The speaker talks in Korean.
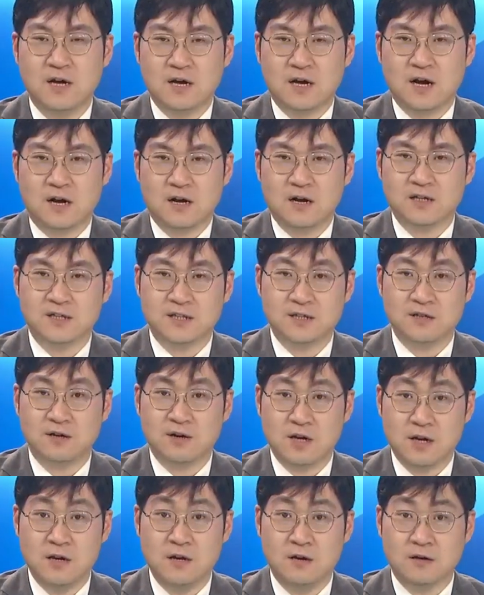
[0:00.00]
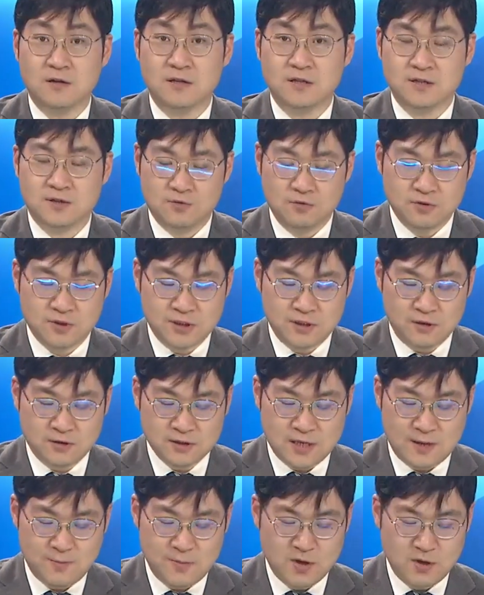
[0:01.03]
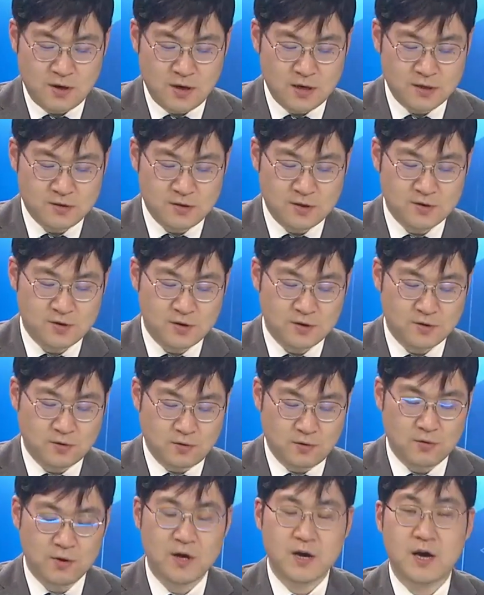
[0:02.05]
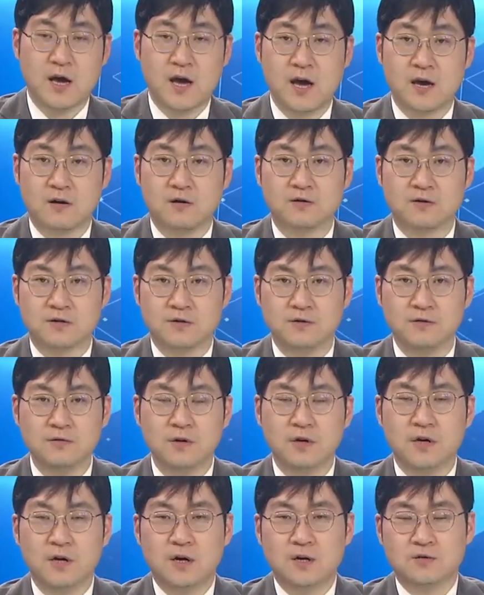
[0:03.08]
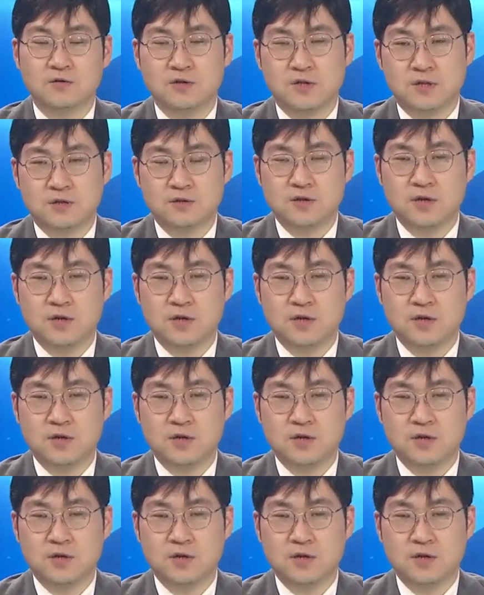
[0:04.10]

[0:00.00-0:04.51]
각각 징역 1년 또 징역 3년에 처할 수 있도록 했거든요. 또 이런